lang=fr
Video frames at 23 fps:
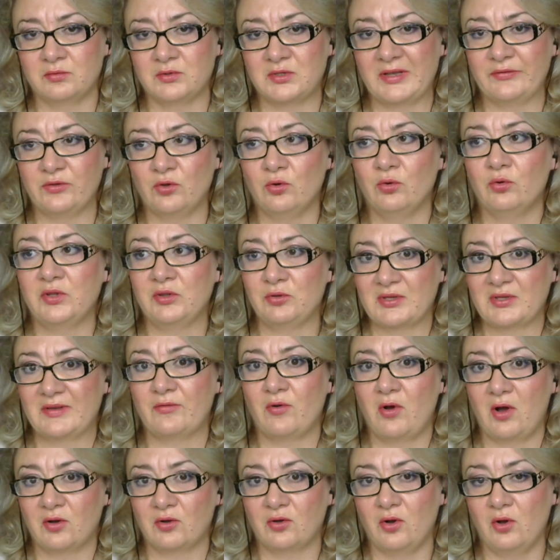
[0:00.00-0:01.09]
avions et nous
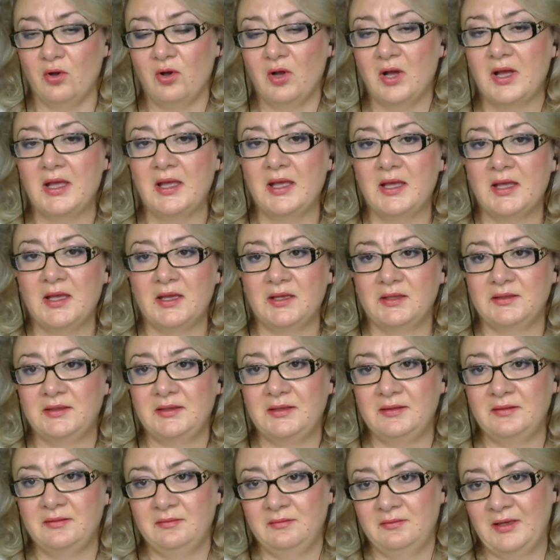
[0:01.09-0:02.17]
avons encore
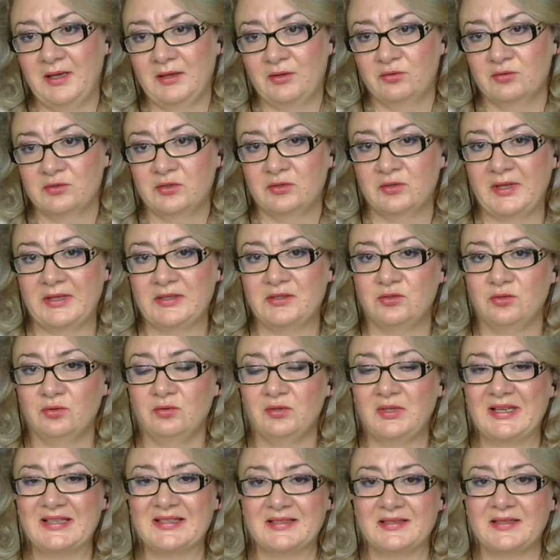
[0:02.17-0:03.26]
la concentration,
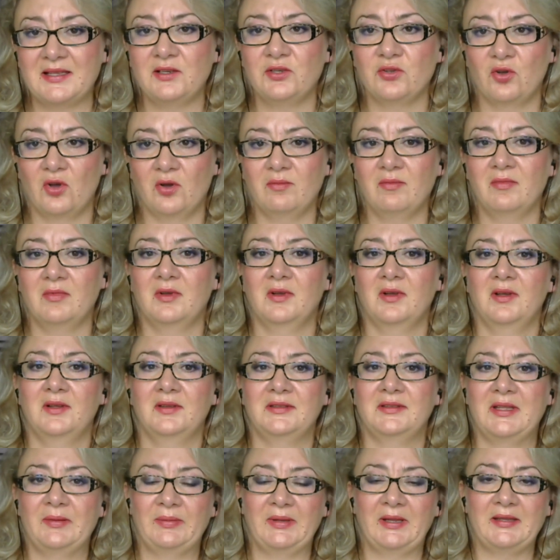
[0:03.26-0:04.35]
les stelliums
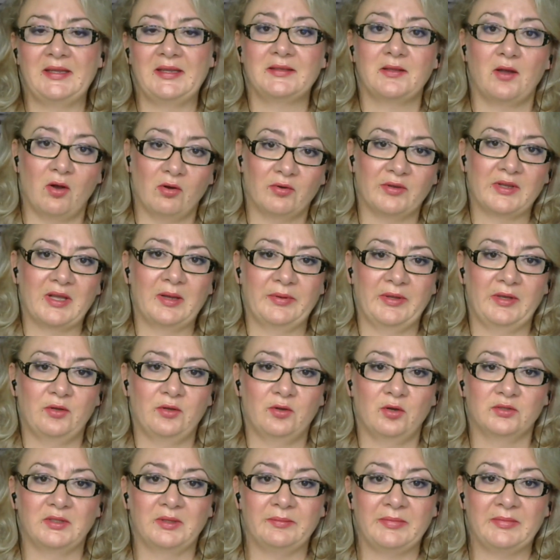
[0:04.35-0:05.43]
des planètes en
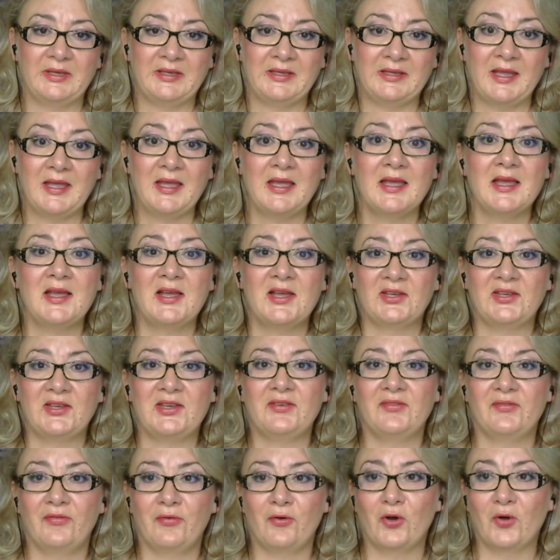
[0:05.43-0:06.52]
Capricorne et en Bélier, qui
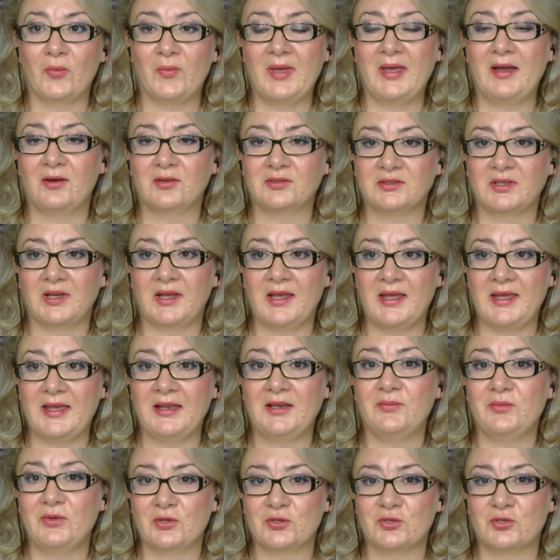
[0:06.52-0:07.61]
formaient entre
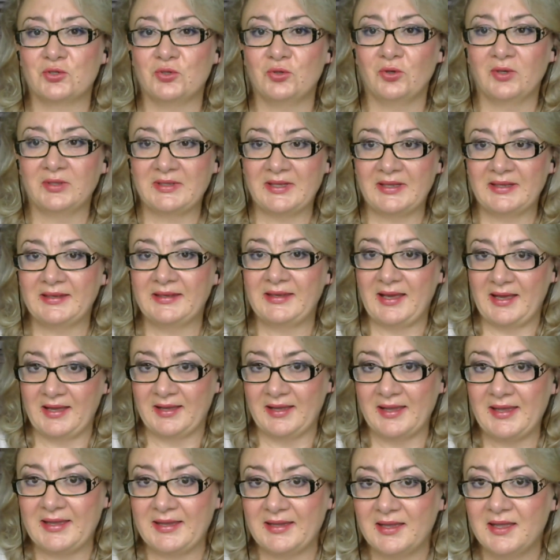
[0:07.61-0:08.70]
elles, bien sûr, des
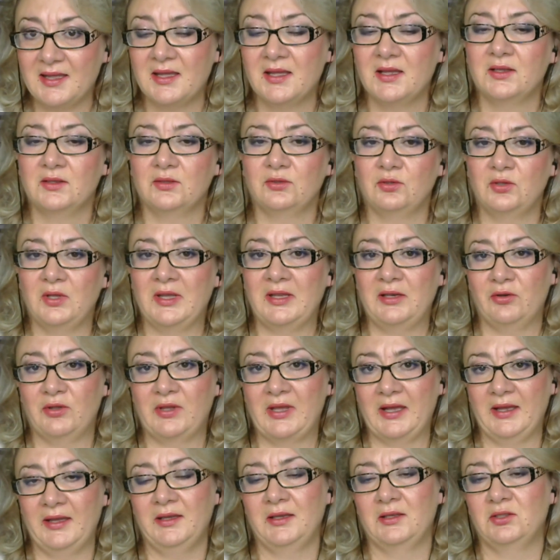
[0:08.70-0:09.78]
carrés. Et le
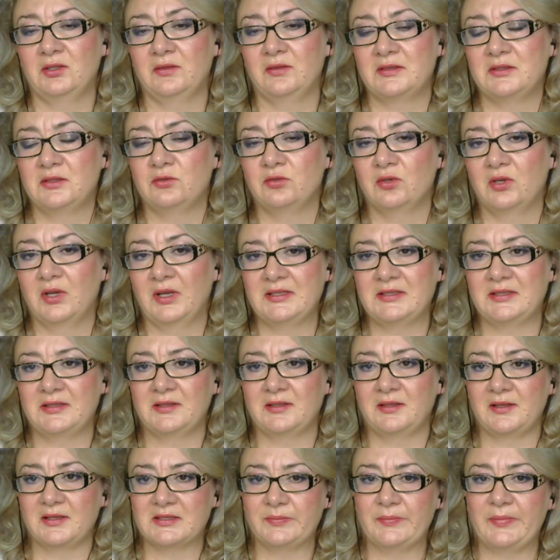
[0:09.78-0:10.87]
carré 90 degrés, c'est
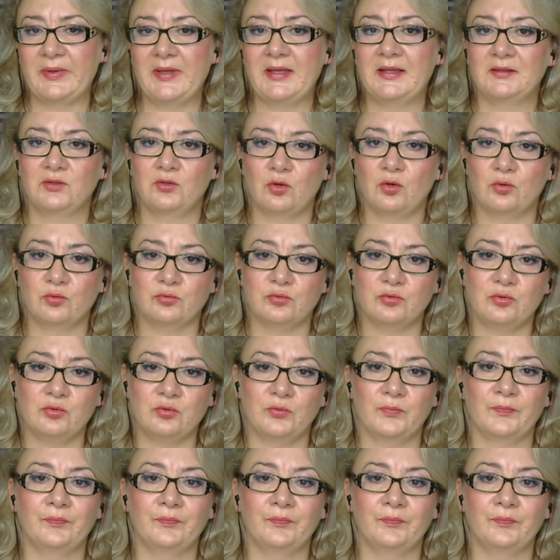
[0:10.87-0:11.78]
un aspect tendu.